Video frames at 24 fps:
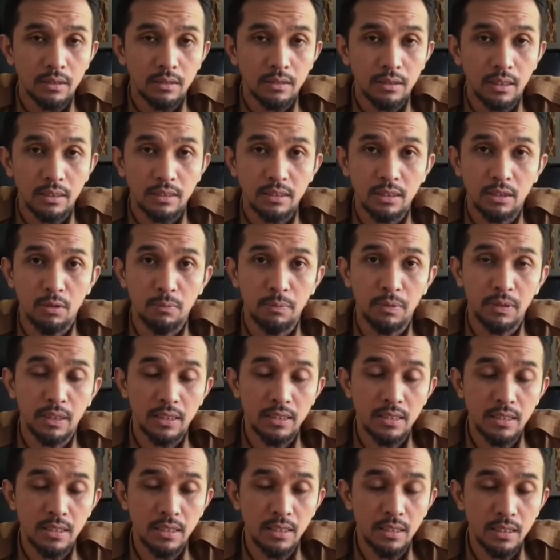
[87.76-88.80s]
uh, seleksi
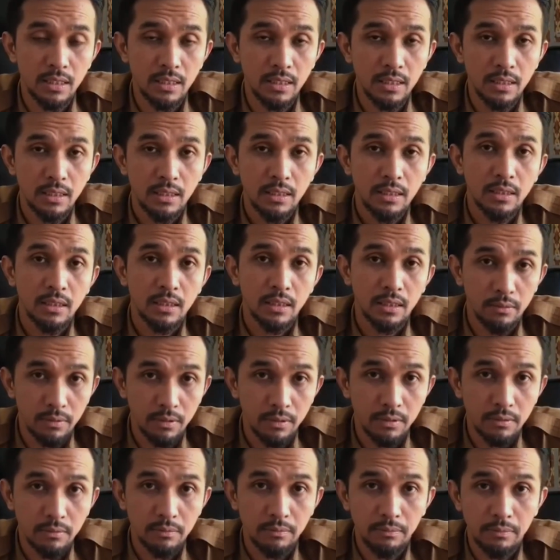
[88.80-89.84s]
kompetensi
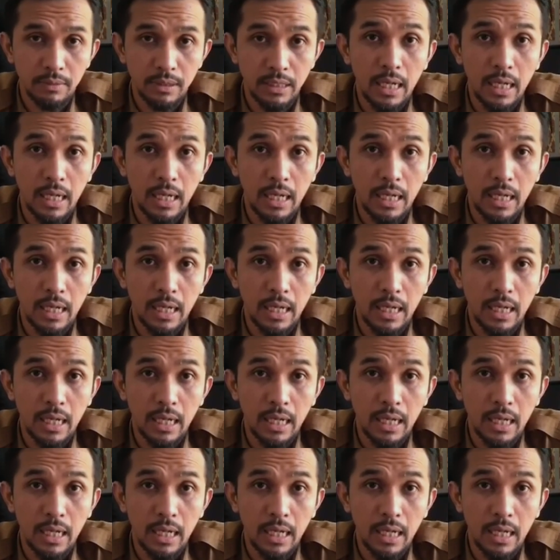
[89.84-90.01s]
uh,